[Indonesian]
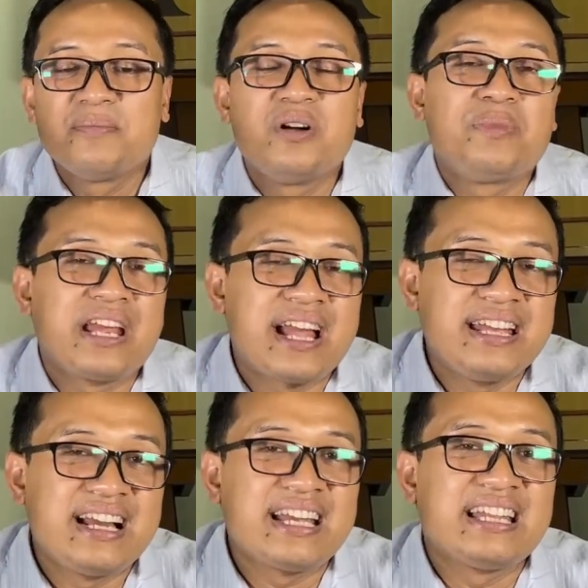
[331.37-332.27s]
Mereka
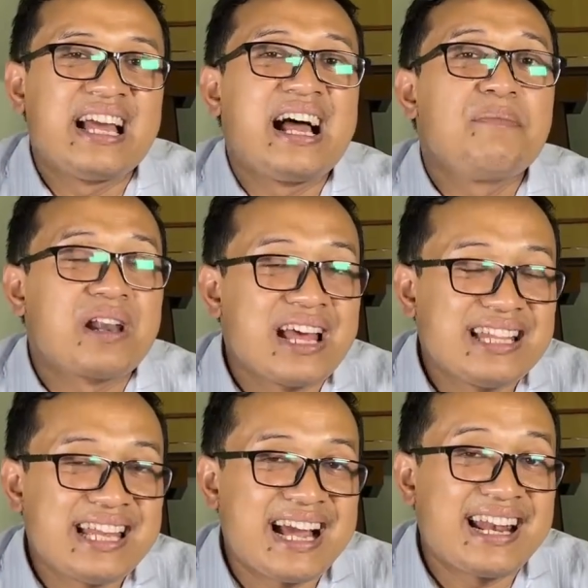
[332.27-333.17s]
yang kita
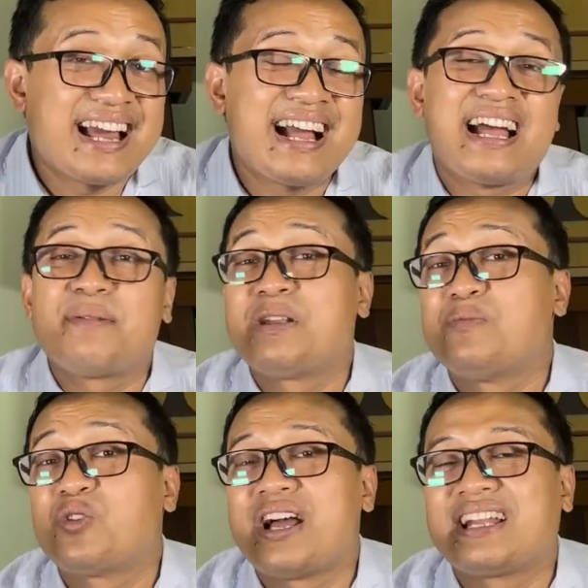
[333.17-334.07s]
perhatikan akan
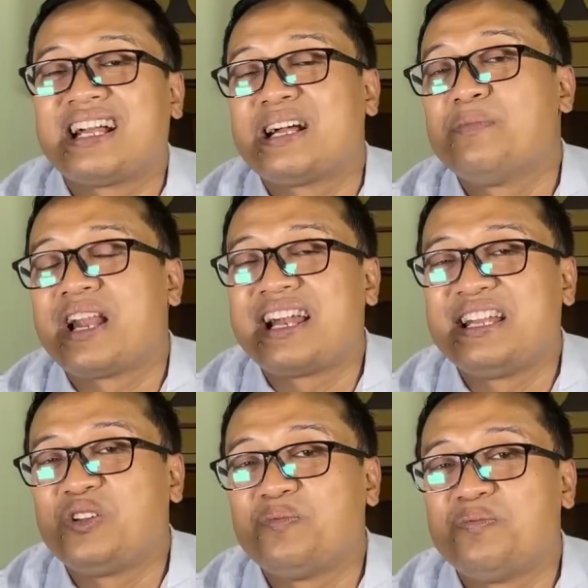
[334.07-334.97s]
menemukan kegembiraan
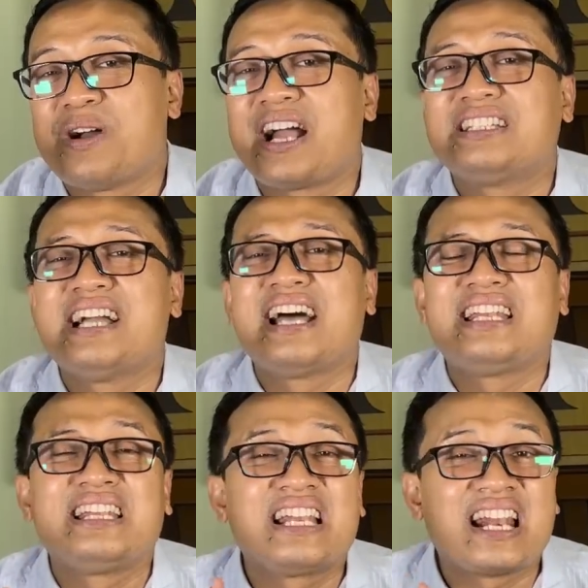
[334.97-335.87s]
hidup. Maka jangan
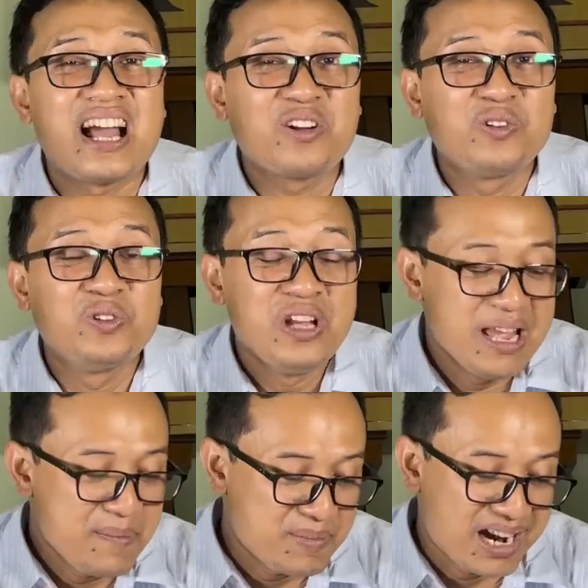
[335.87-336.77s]
ragu
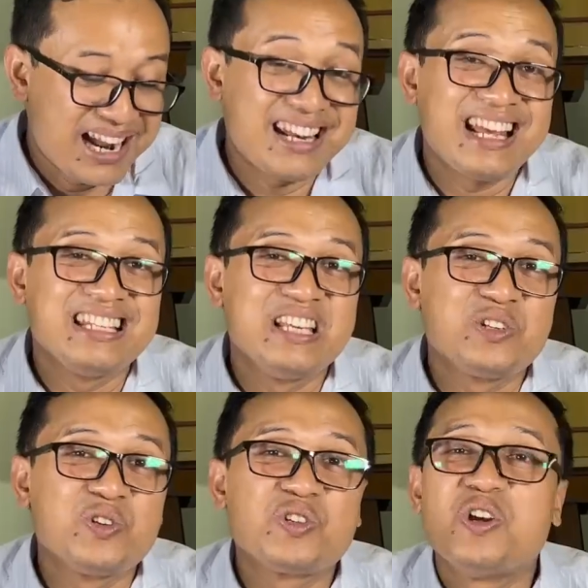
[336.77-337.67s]
meneladani
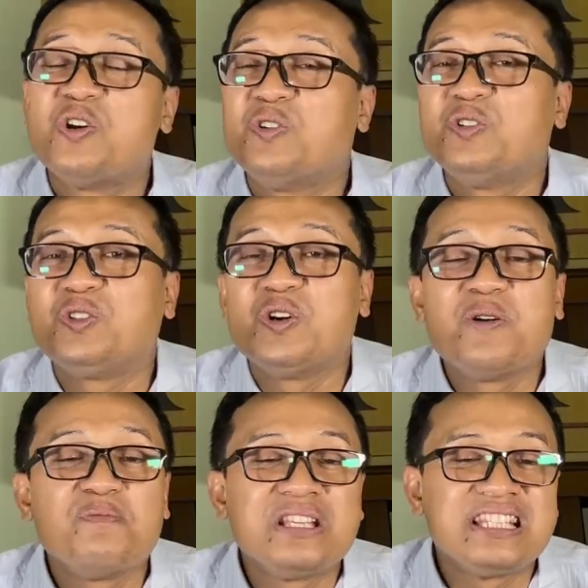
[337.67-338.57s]
Yesus
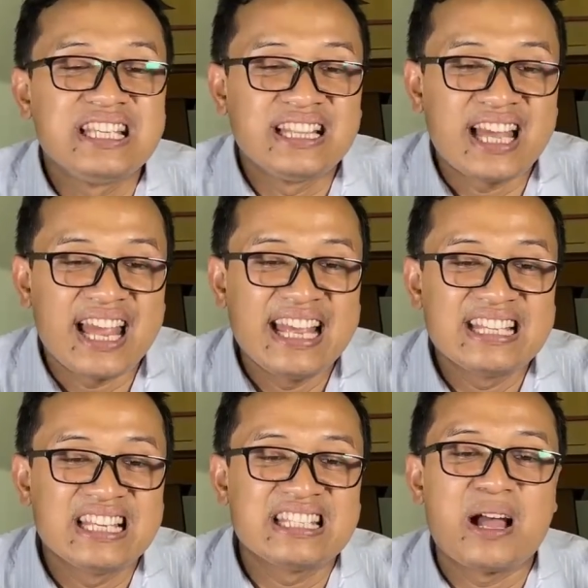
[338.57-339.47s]
untuk mencintai
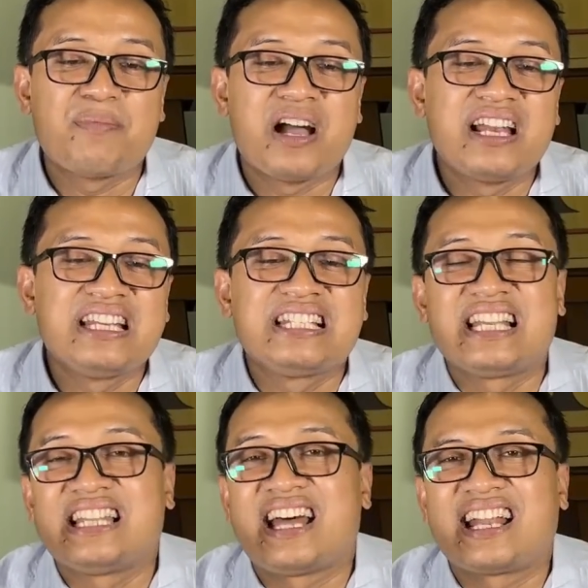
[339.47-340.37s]
sesama di
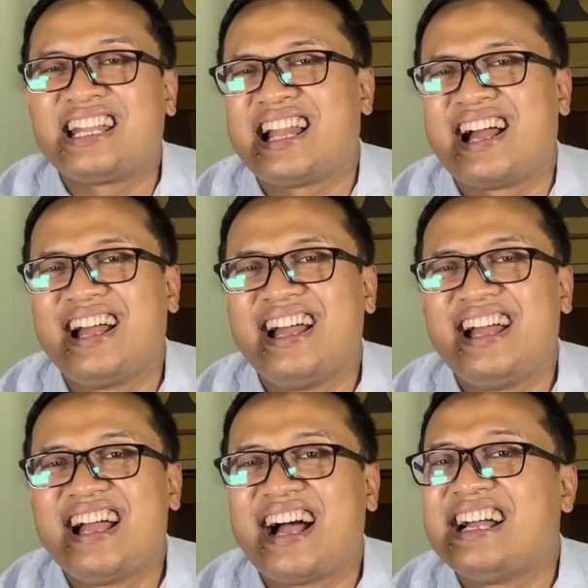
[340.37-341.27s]
sekitar kita.
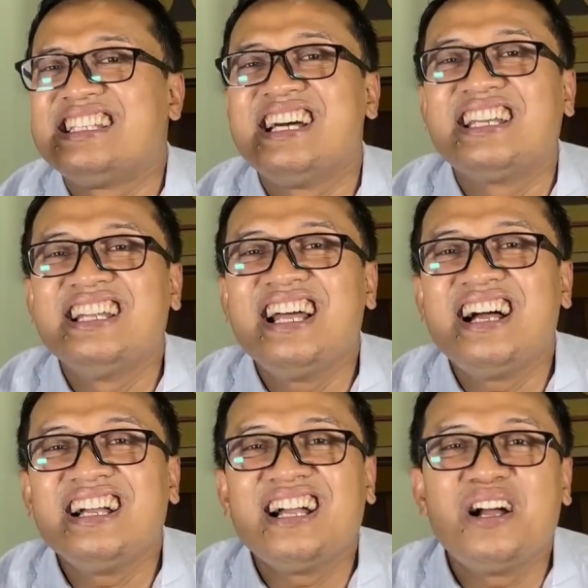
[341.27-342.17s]

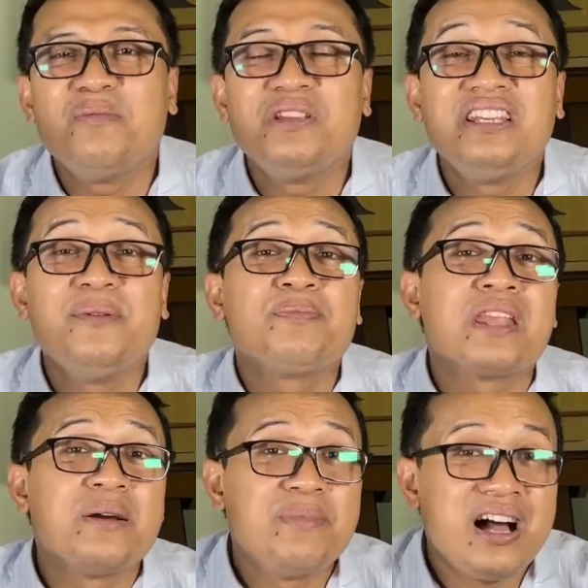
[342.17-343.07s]
Ajarilah kami
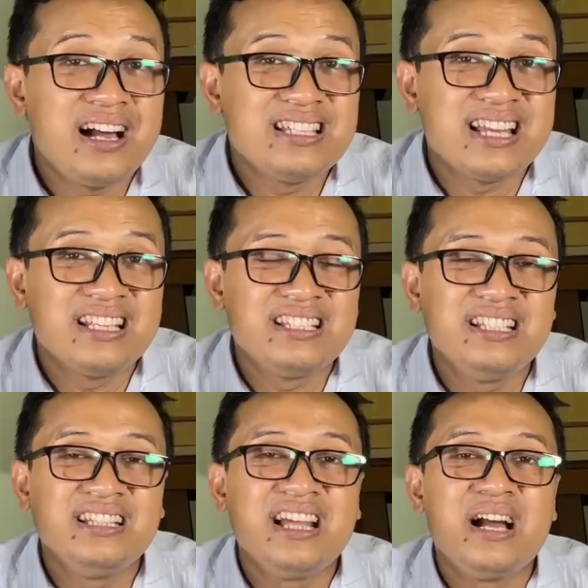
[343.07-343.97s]
bahasa
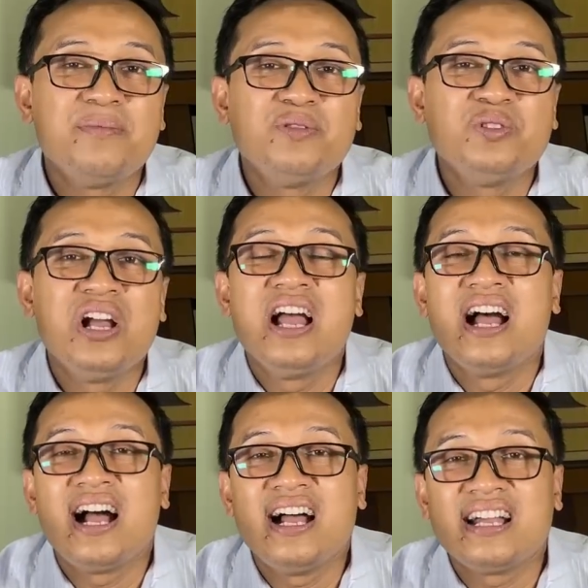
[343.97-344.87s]
cintamu
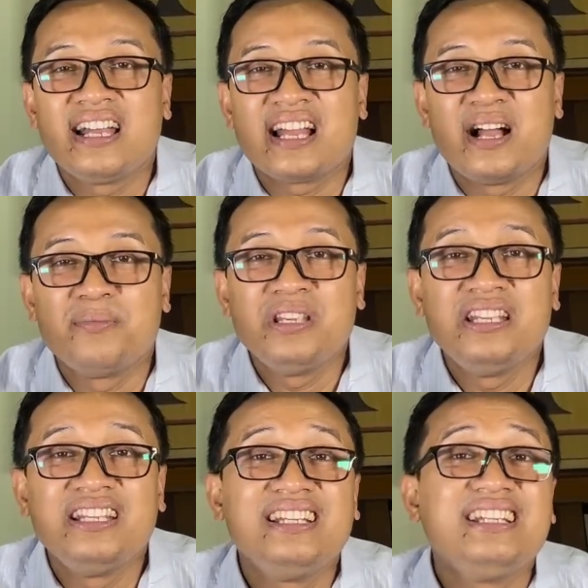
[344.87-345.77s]
agar kami
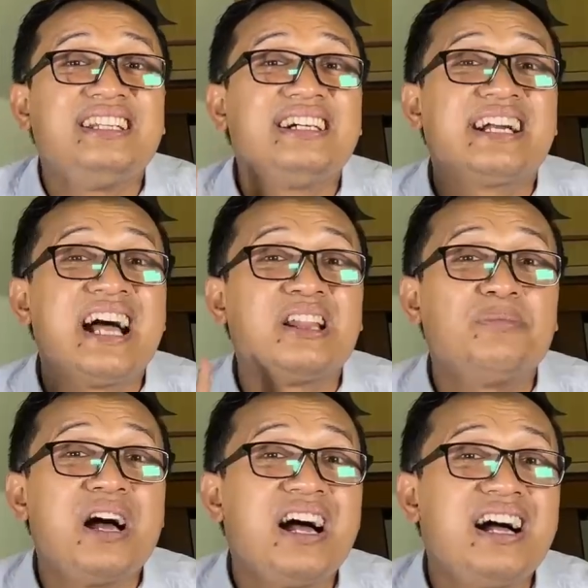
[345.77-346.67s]
dekat
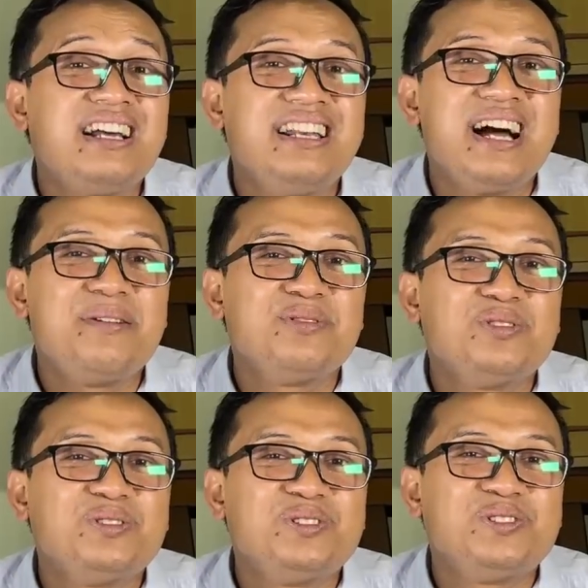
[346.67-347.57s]

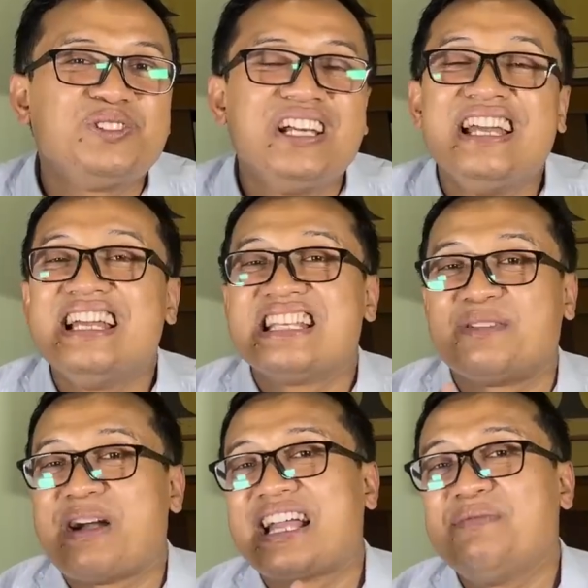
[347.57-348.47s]
padamu.
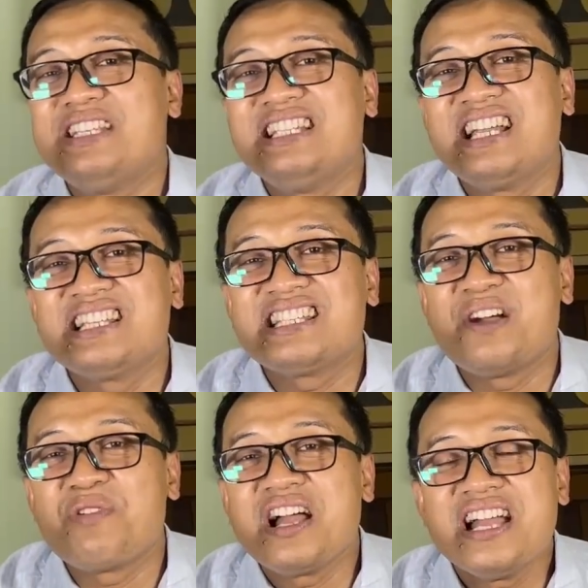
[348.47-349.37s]
Semakin mencintai
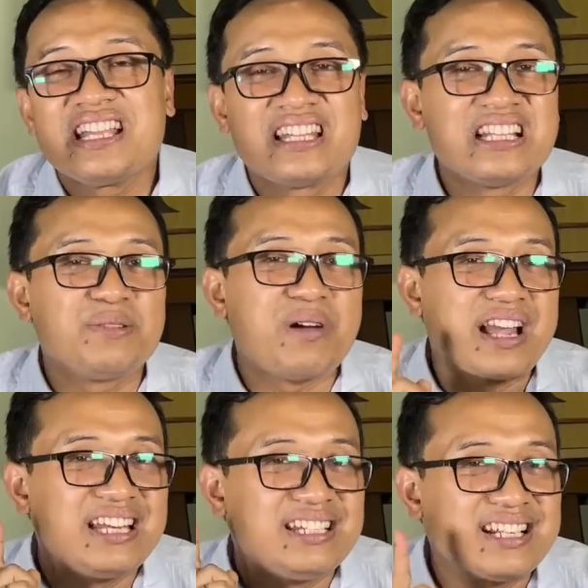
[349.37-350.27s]
sesama, kita
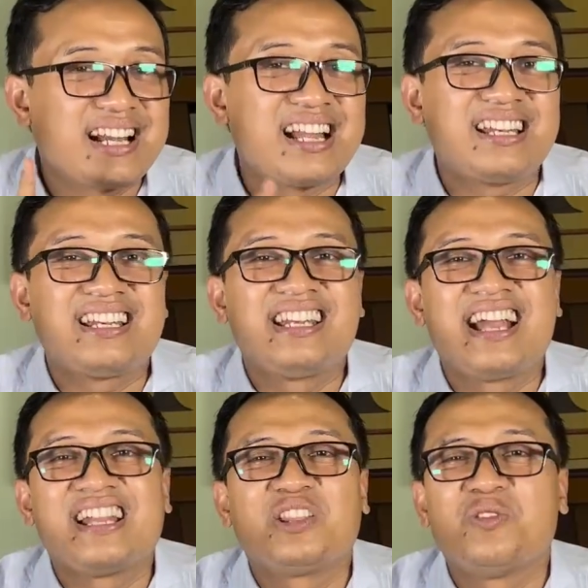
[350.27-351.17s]
semakin dekat
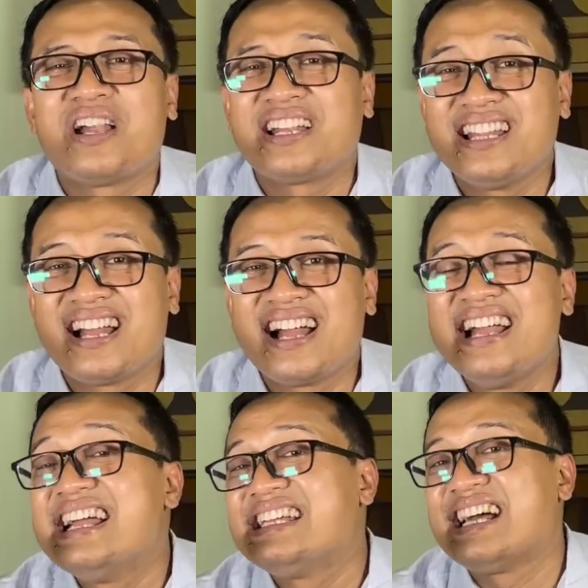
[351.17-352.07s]
dengan Tuhan
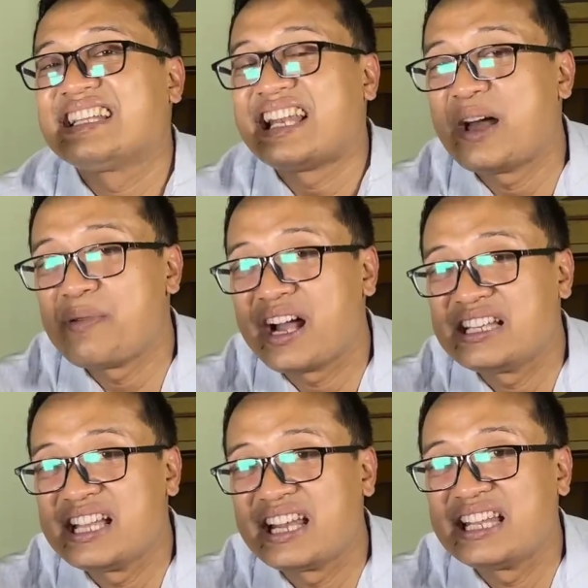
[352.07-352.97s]
kita yang telah
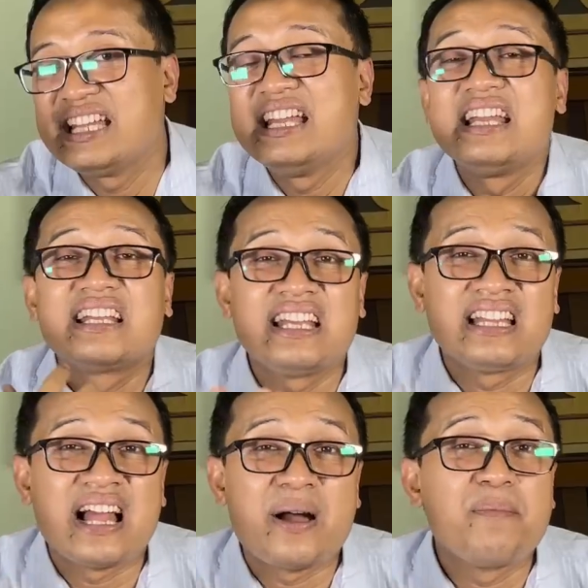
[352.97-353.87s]
mengajari
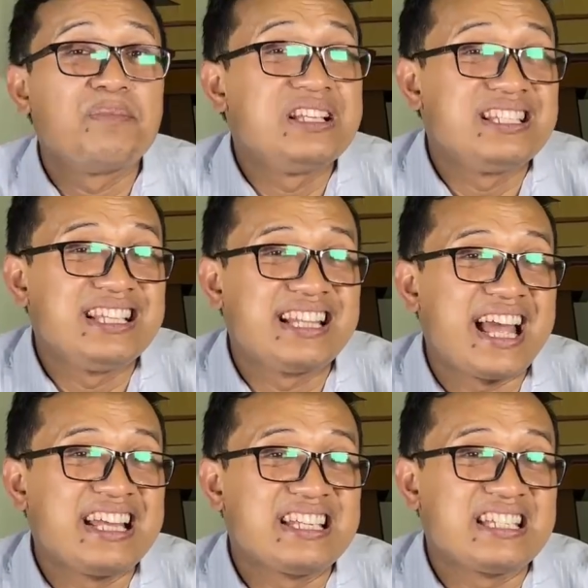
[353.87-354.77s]
kita
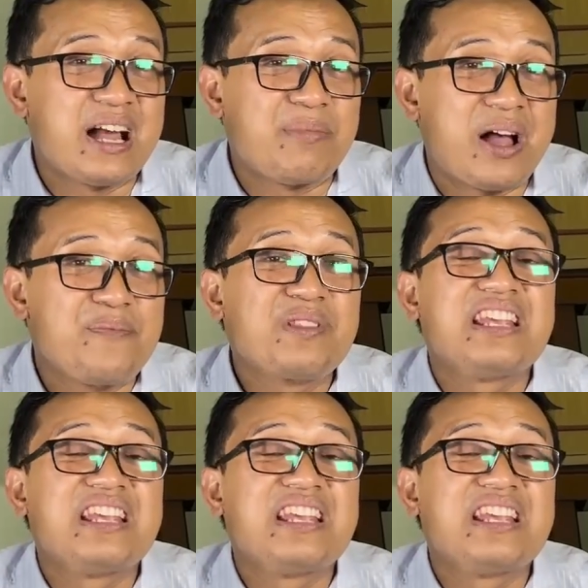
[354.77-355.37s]
mencintai sesama.